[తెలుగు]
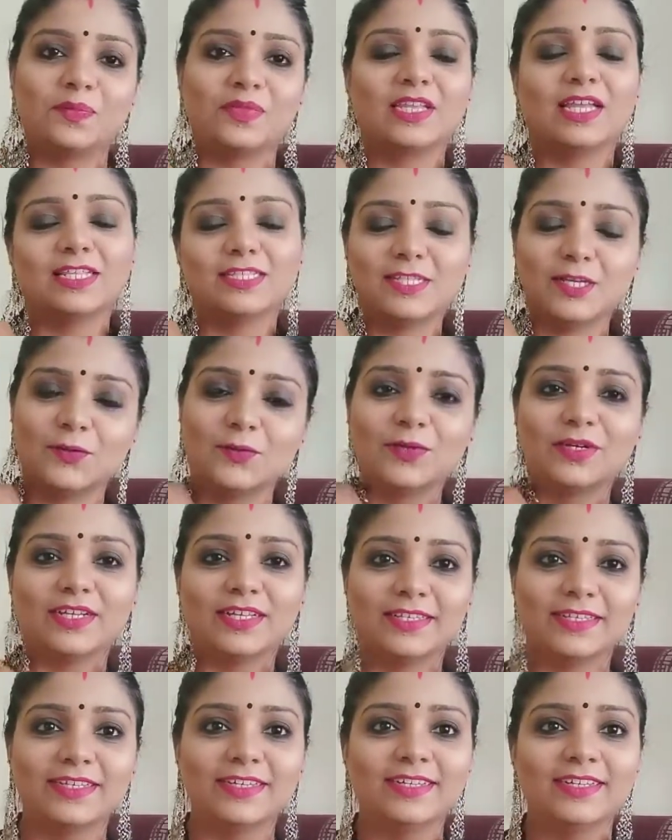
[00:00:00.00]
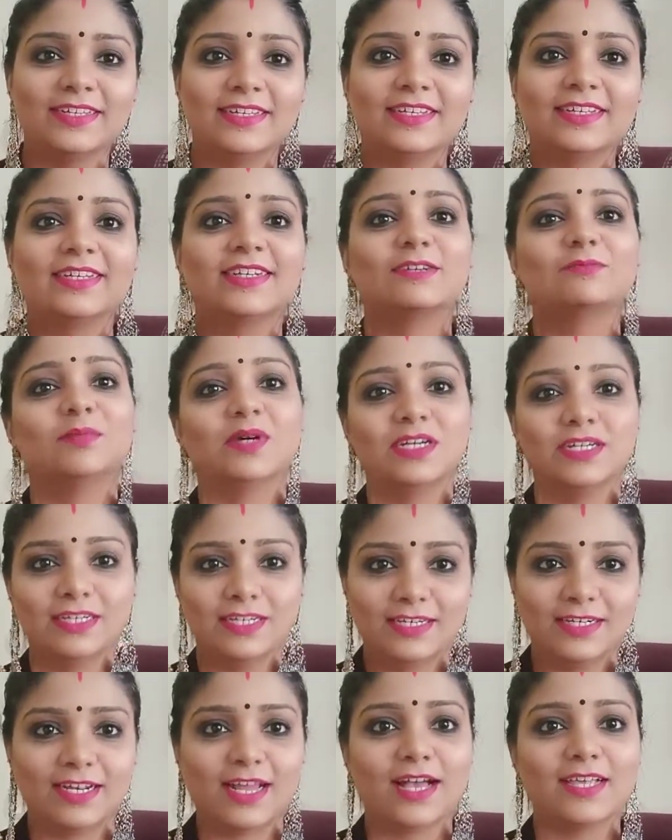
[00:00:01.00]
తెలిసే ఉంటుంది బట్
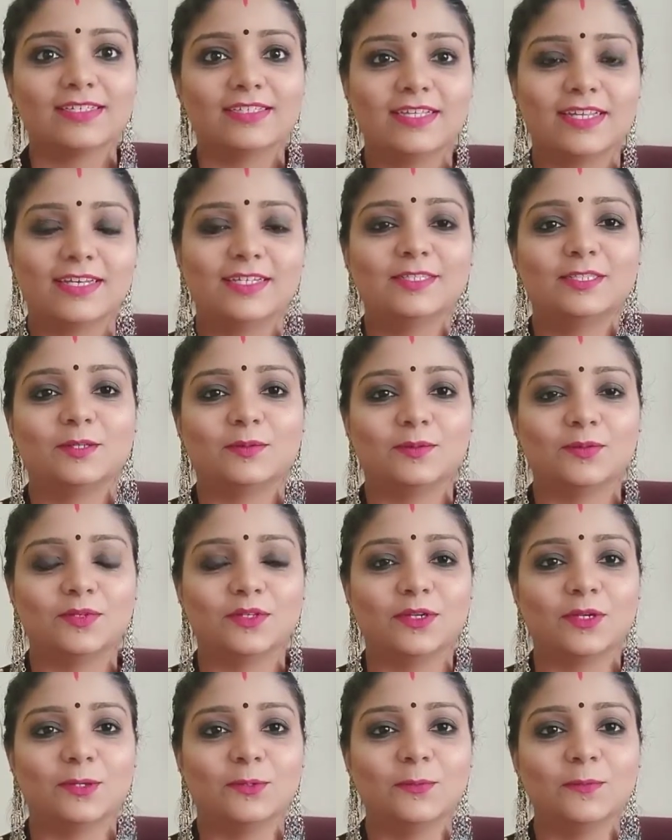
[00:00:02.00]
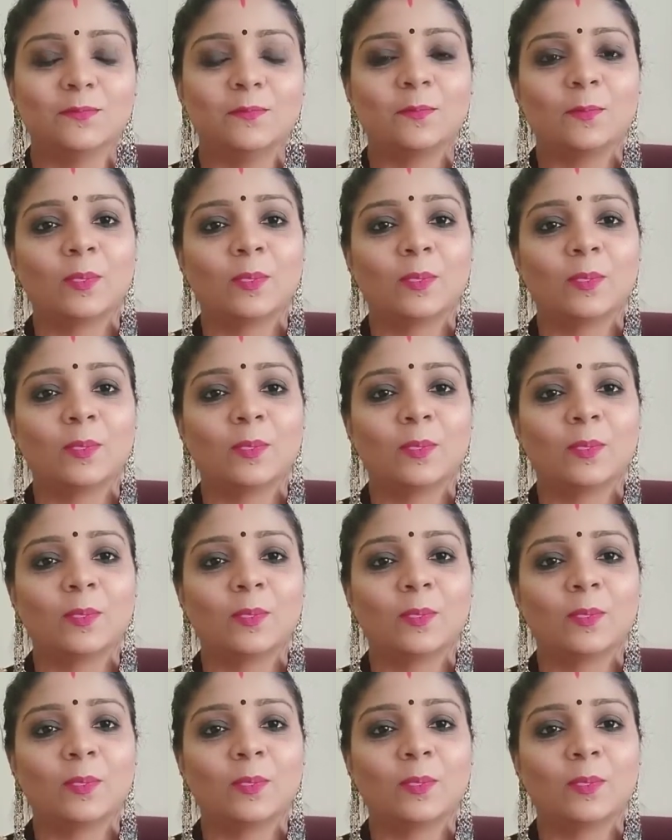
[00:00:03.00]
నేను నా స్టైల్ని చెప్తున్నాను